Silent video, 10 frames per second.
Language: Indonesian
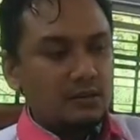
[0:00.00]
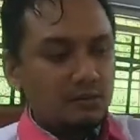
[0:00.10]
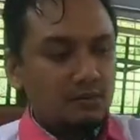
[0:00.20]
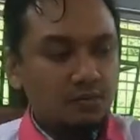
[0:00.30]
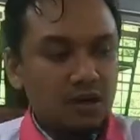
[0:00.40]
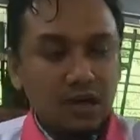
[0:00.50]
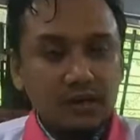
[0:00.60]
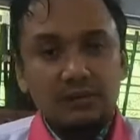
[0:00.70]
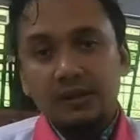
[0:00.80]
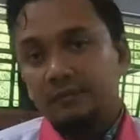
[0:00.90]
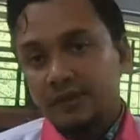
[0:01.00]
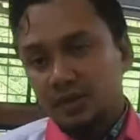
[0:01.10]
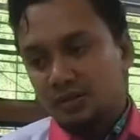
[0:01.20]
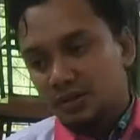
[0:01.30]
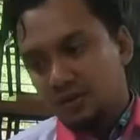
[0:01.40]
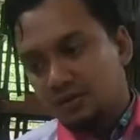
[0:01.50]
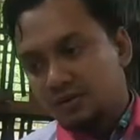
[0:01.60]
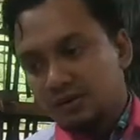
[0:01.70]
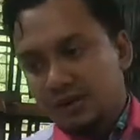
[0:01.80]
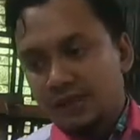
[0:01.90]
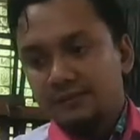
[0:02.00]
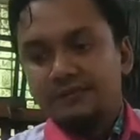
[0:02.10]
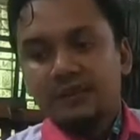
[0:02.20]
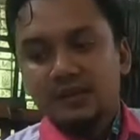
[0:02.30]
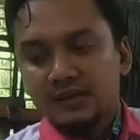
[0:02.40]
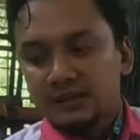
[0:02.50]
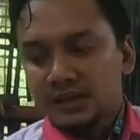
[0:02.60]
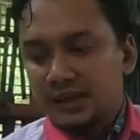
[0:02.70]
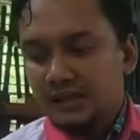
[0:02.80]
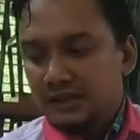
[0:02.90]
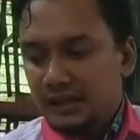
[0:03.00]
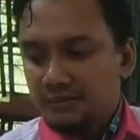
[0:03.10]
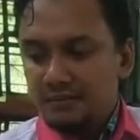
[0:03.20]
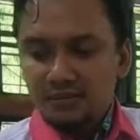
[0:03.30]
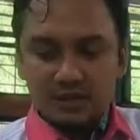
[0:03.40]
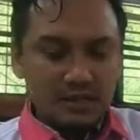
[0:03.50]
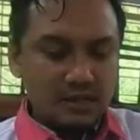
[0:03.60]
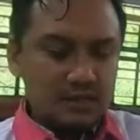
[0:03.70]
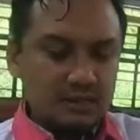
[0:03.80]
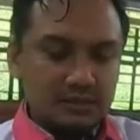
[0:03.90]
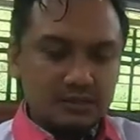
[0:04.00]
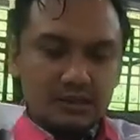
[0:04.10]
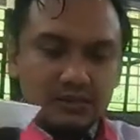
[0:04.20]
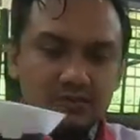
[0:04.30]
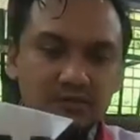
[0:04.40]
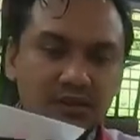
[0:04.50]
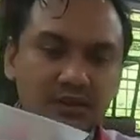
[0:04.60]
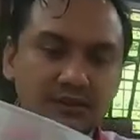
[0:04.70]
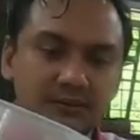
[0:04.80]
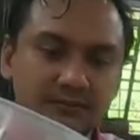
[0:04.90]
menggunakannya yang bertonton ya nah, sekarang kita menggunakan 100 mili